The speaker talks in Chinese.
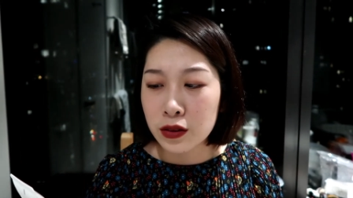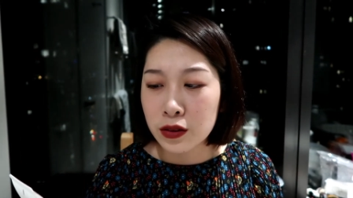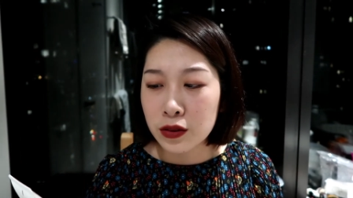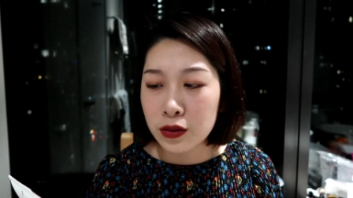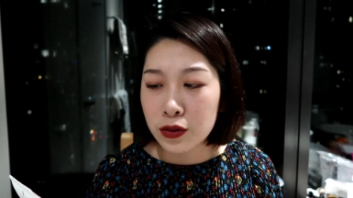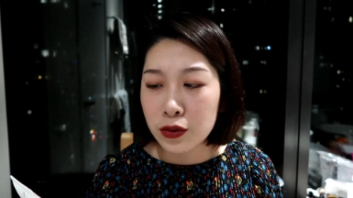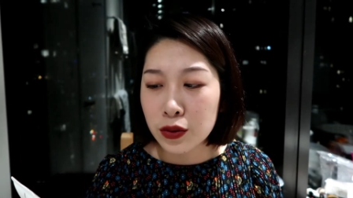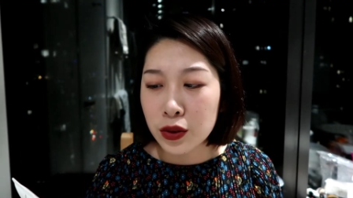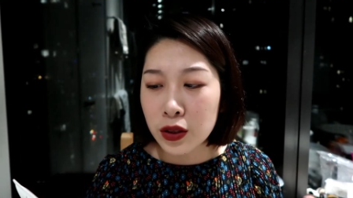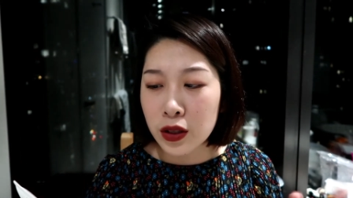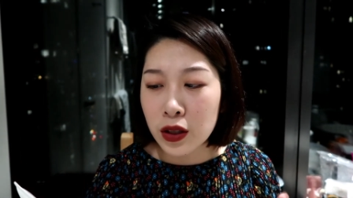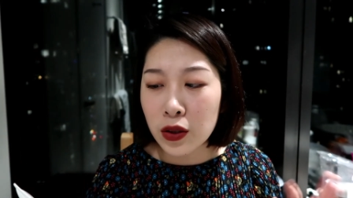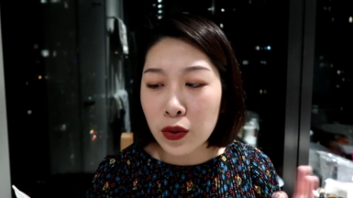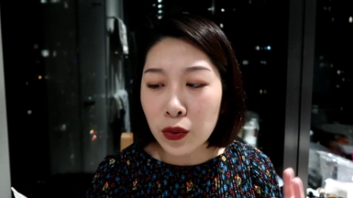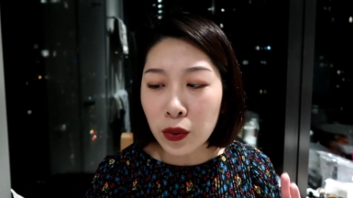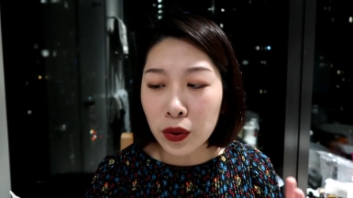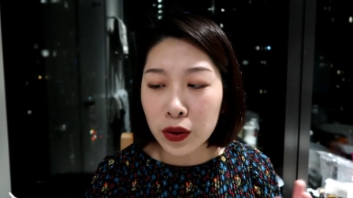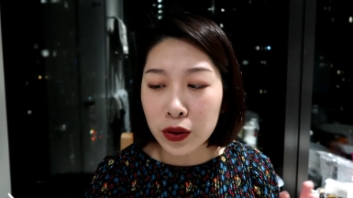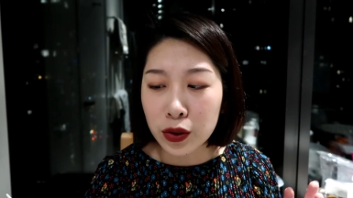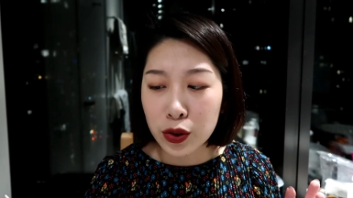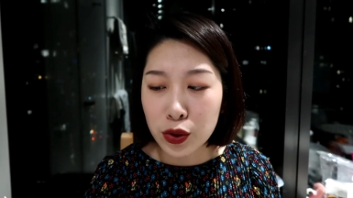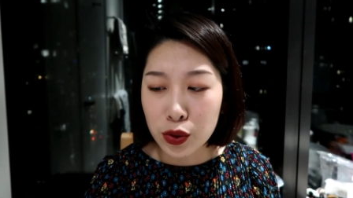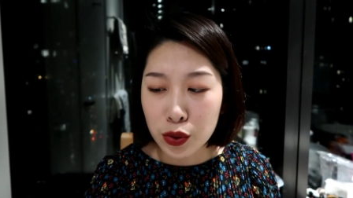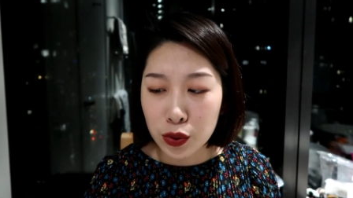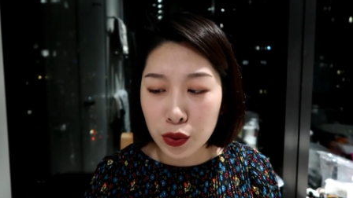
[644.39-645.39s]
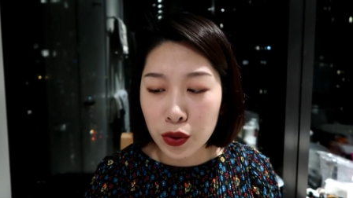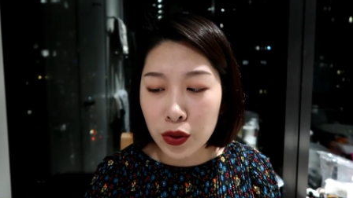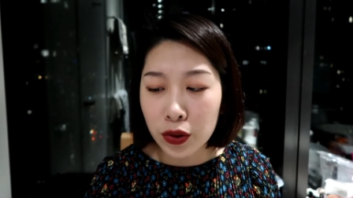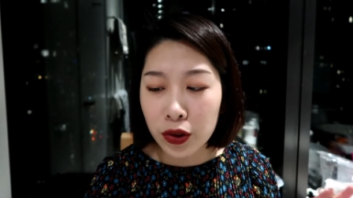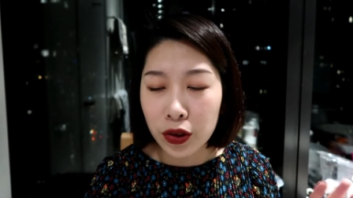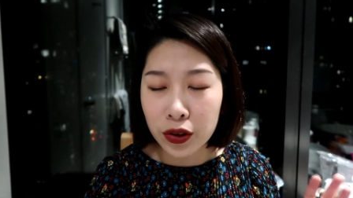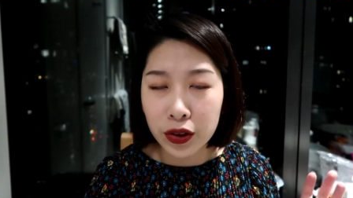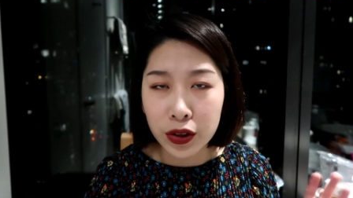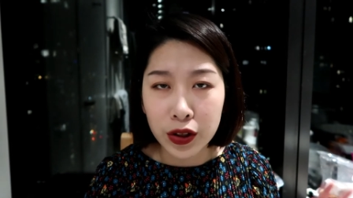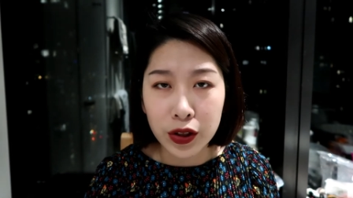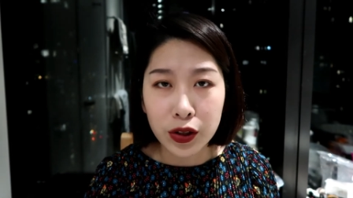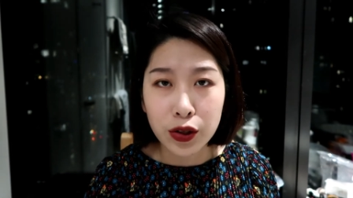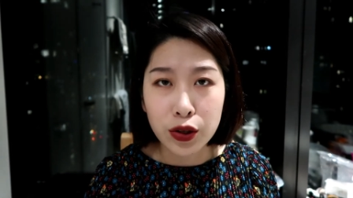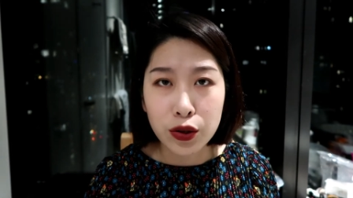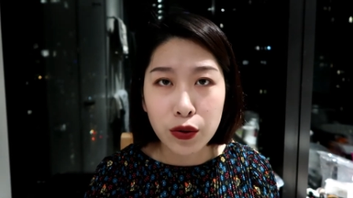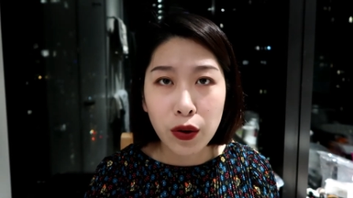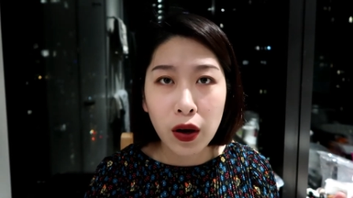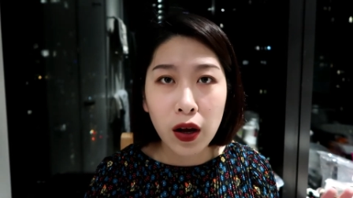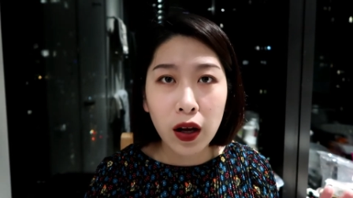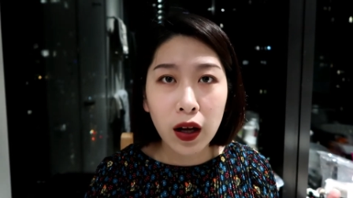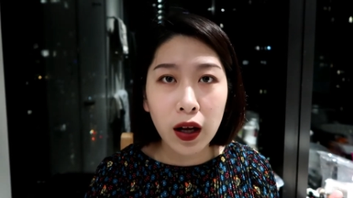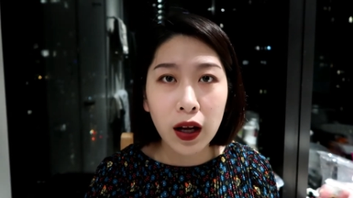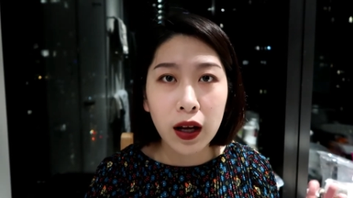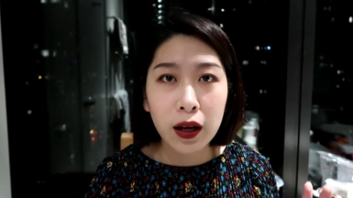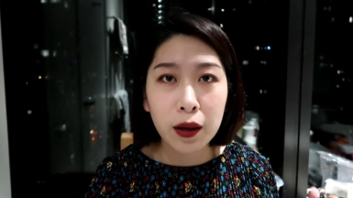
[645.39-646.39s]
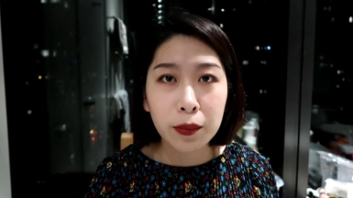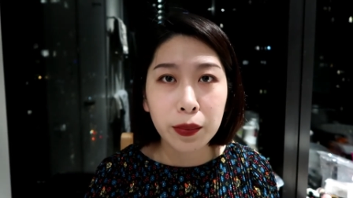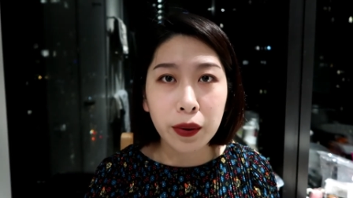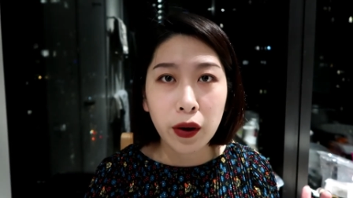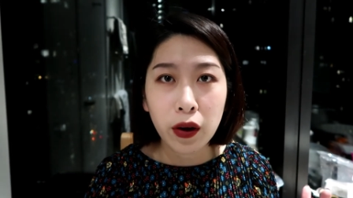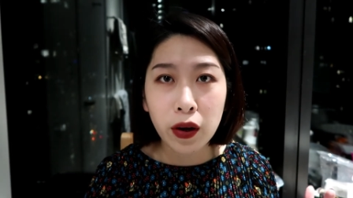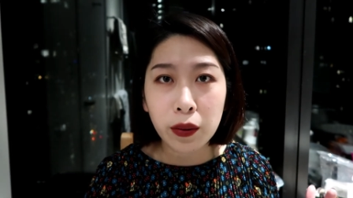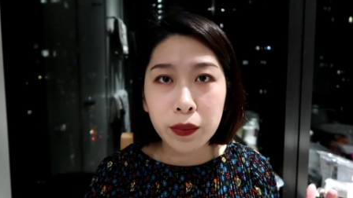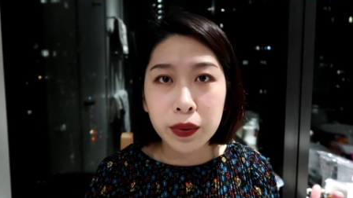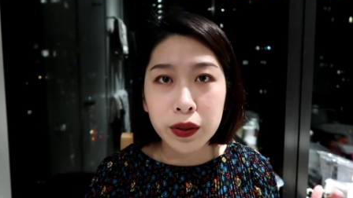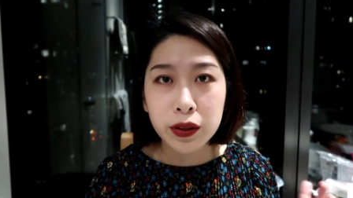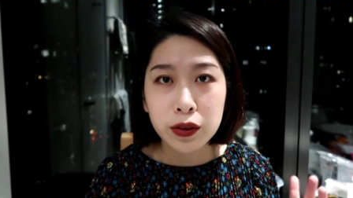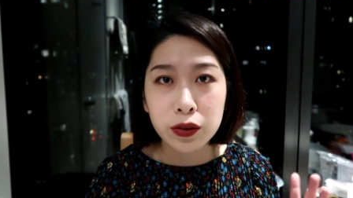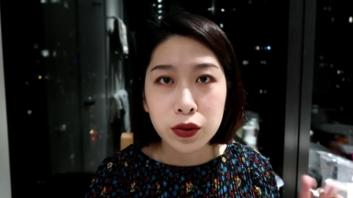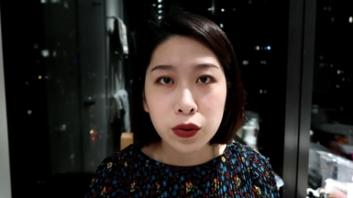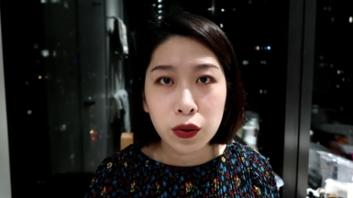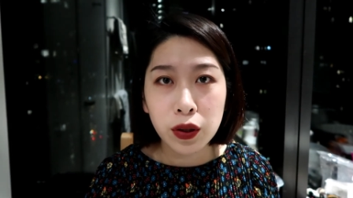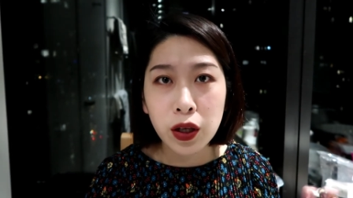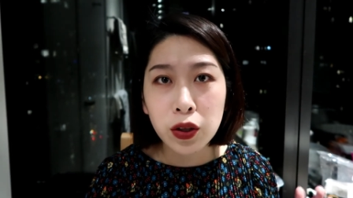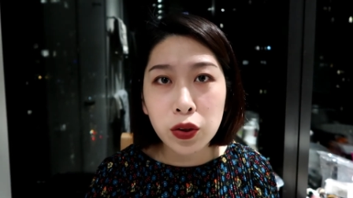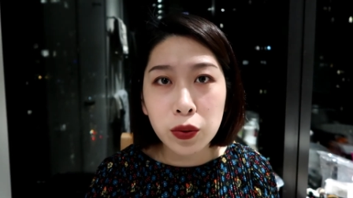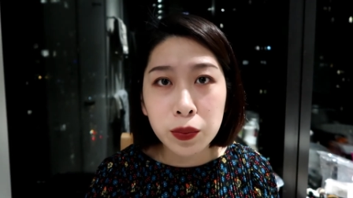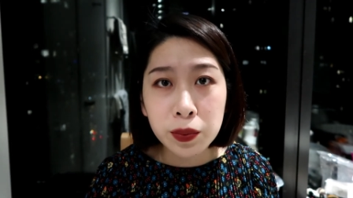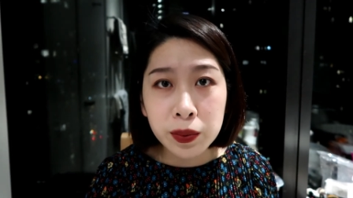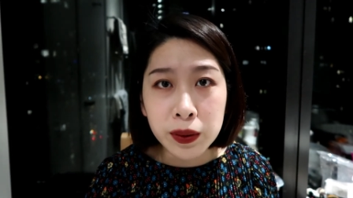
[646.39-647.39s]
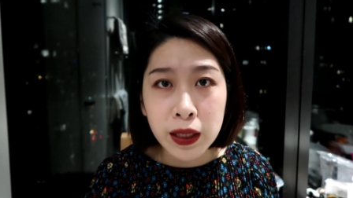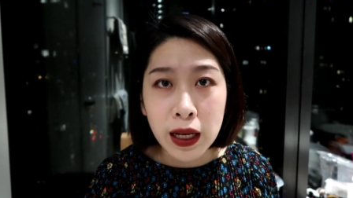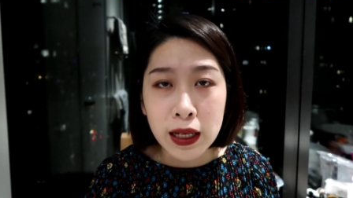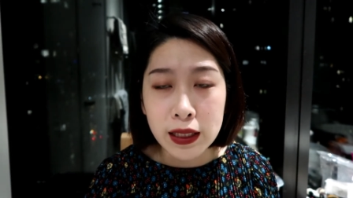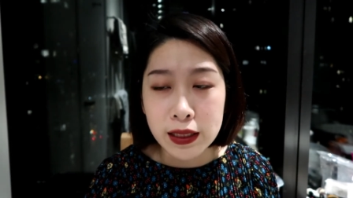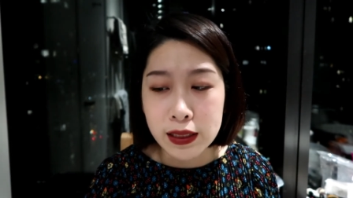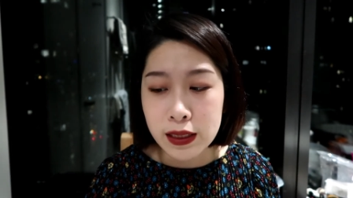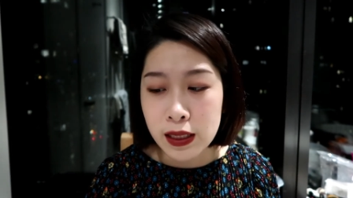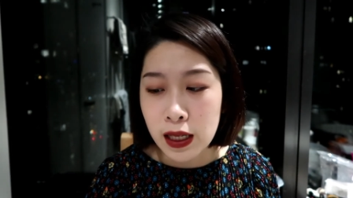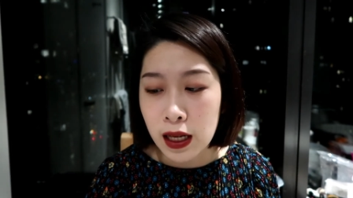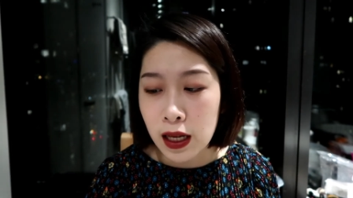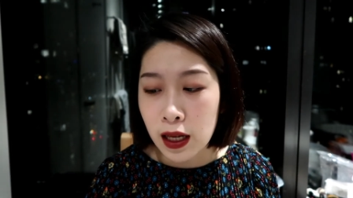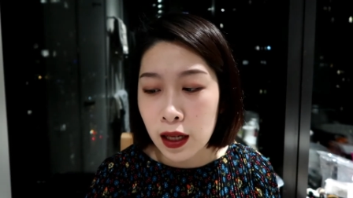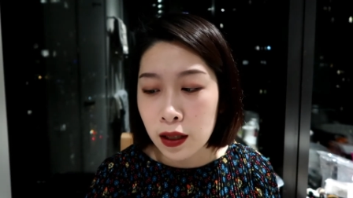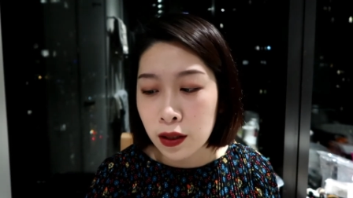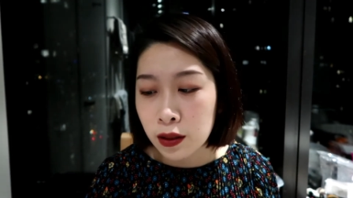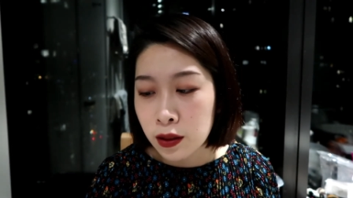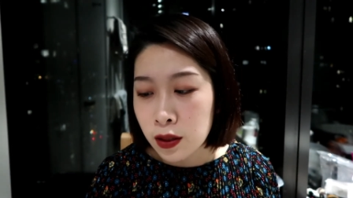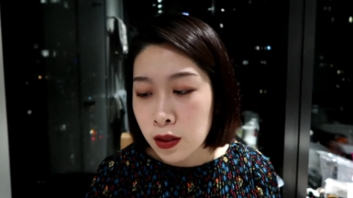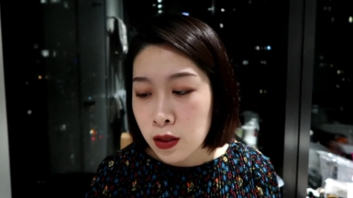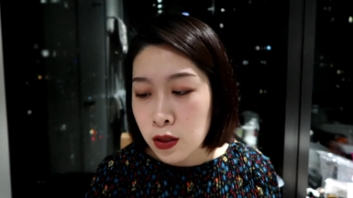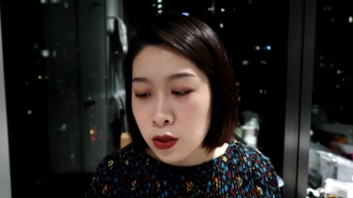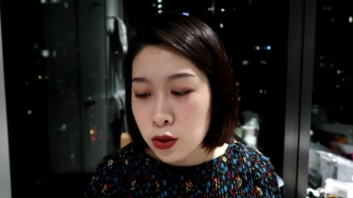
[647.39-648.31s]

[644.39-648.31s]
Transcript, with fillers: 就跟我的所有的底妆啊、保养品从来都不打架。